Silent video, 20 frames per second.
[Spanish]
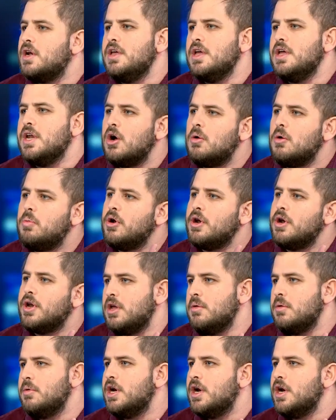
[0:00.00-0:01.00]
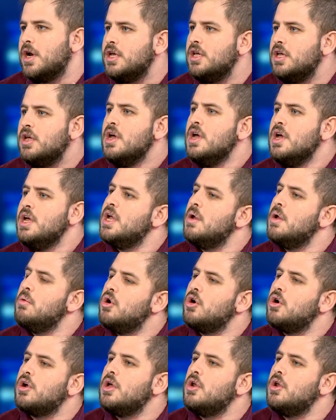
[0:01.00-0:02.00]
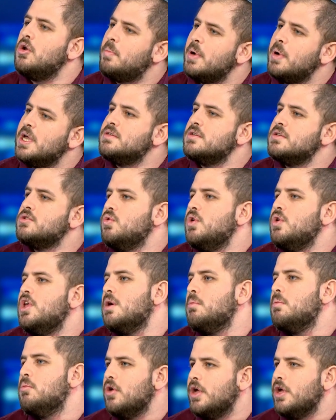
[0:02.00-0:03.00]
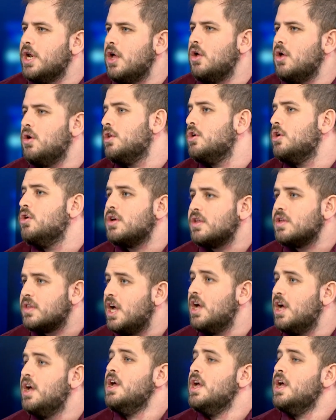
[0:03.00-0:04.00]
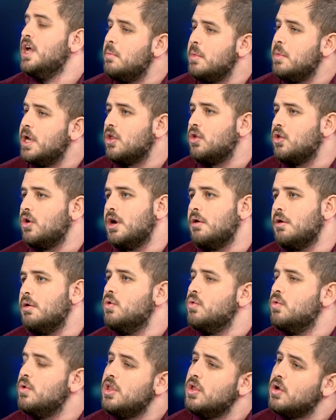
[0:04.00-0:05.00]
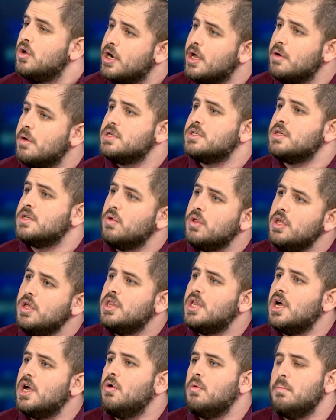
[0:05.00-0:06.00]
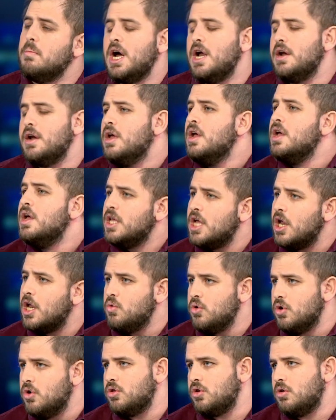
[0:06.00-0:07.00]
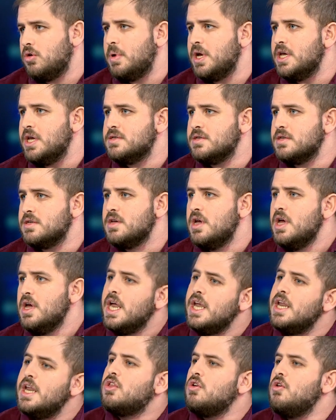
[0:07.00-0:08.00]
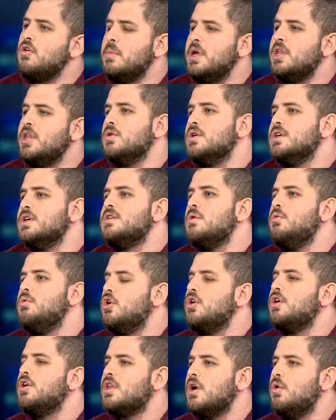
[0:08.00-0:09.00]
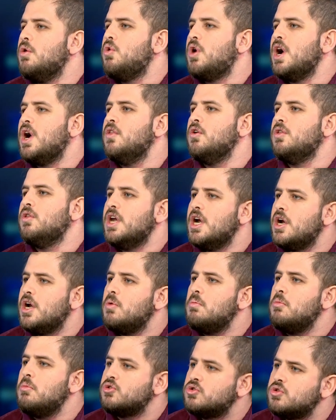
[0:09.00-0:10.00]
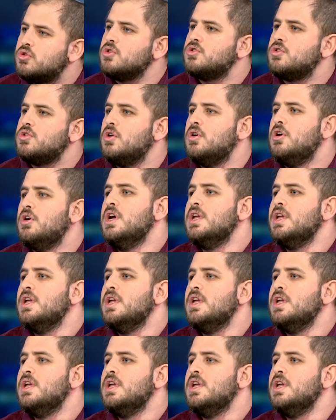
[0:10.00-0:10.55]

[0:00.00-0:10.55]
liderados por el régimen iraní y el bloque de los países sunitas moderados, entre los que está Emiratos Árabes Unidos, Arabia Saudita, Oman y algunos otros países. En este momento ese bloque está buscando tener como socio